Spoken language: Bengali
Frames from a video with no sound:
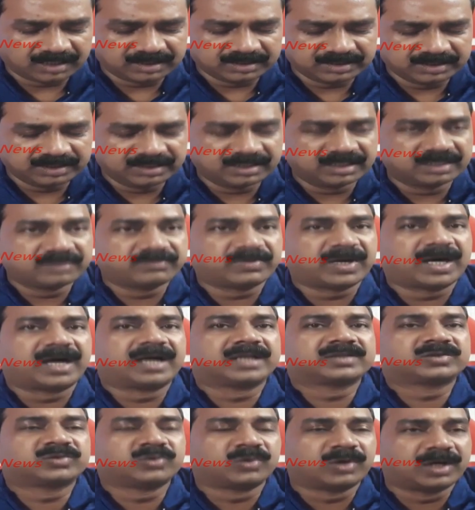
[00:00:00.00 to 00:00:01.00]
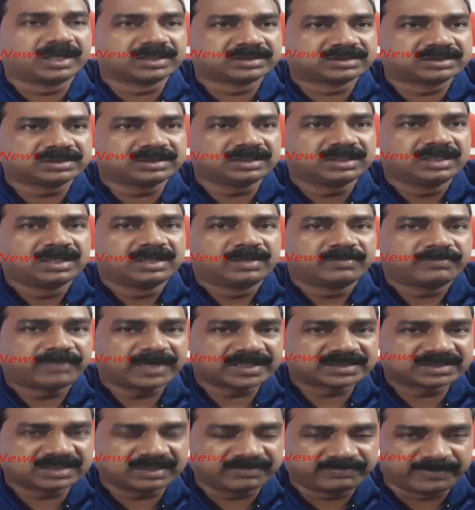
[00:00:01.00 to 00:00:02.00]
নীরের মাহাতো আছে
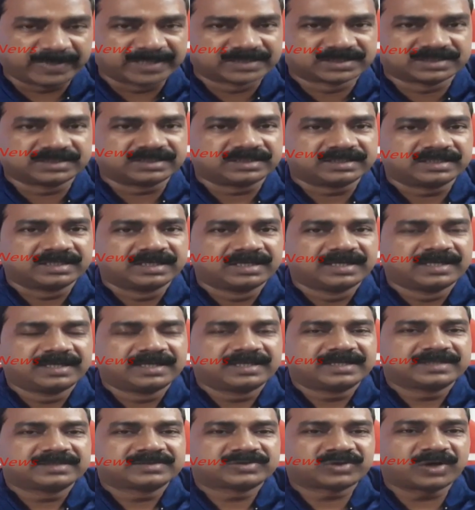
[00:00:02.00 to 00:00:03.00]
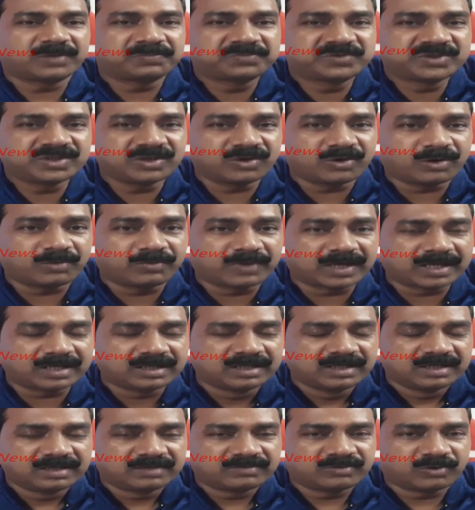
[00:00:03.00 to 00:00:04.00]
পাশাপাশি সবচেয়ে
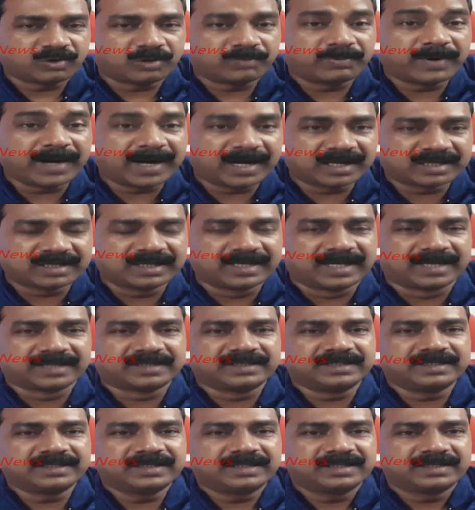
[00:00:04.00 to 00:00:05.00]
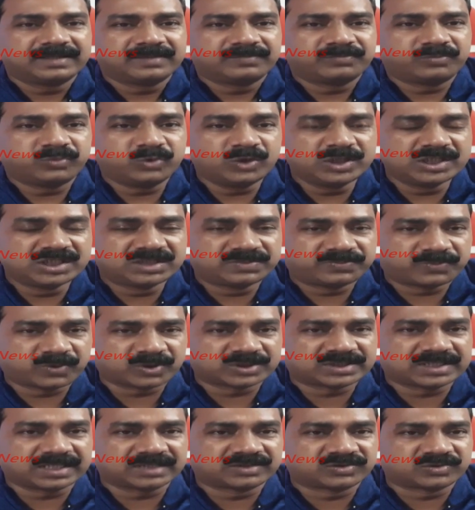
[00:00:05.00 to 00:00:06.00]
অবাক অবাক লাগে পুলিশ
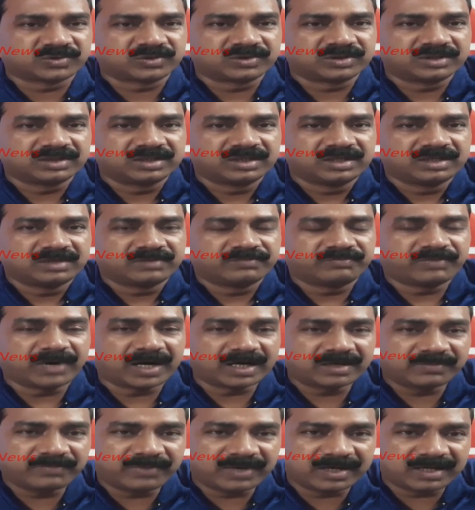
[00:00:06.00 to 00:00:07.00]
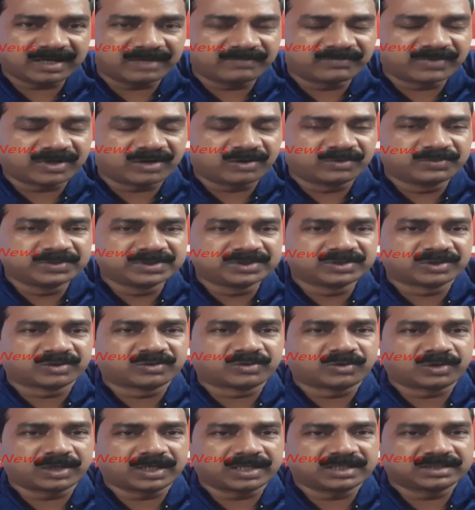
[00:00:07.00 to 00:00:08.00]
প্রশাসন বারবার আমরা অভিযোগ
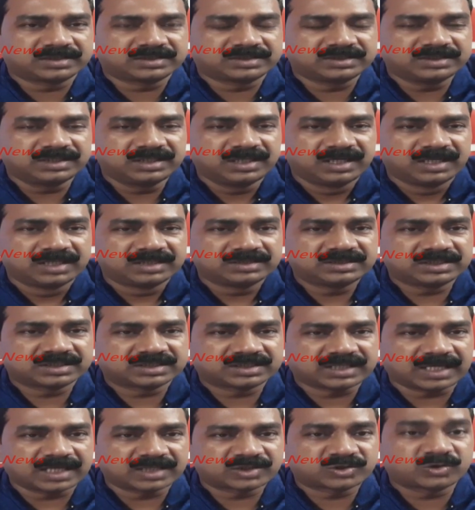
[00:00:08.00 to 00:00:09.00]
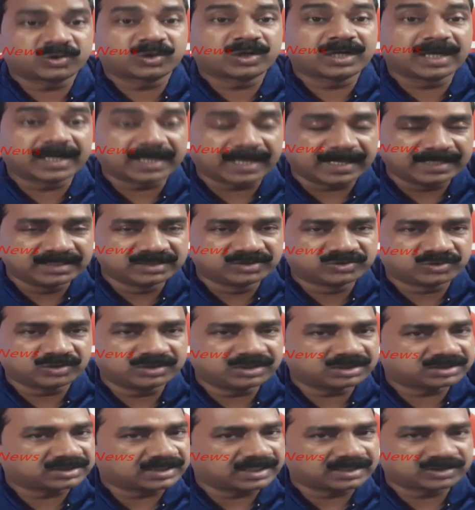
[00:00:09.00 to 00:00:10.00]
করে আসছি যে শাসকের আইন
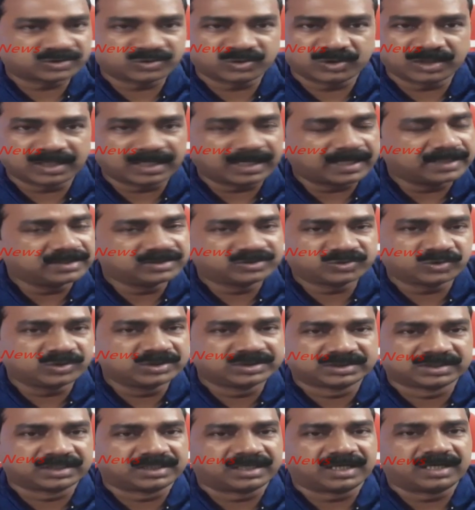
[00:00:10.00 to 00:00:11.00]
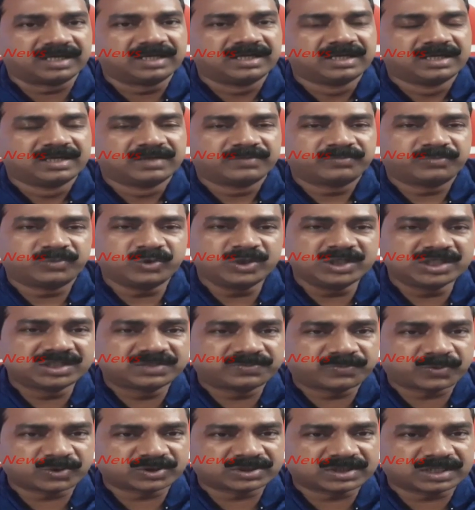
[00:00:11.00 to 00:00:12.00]
চলে শাসনের আইন চলছে না পুলিশ
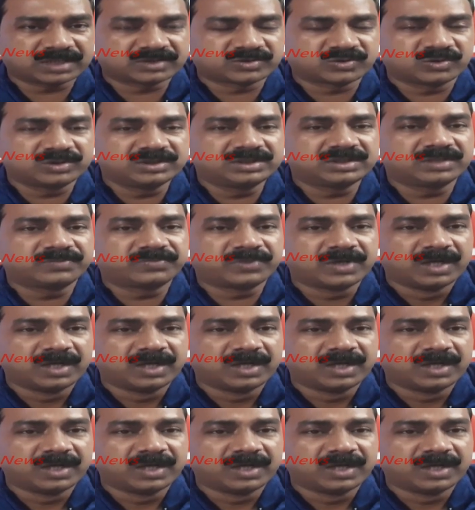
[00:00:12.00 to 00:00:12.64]
প্রশাসন যে